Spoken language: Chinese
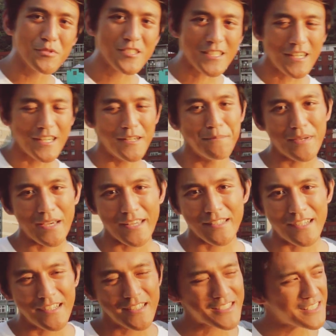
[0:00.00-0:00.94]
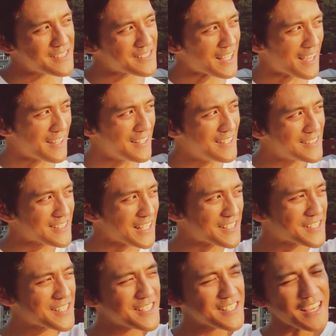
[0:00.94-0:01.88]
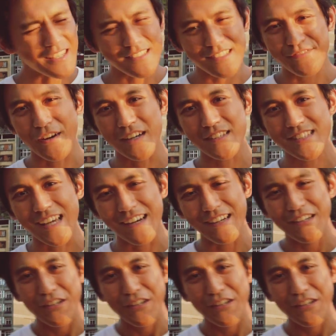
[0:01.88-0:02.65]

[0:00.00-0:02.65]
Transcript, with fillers: 不是很美呢？现在在夕阳的方向，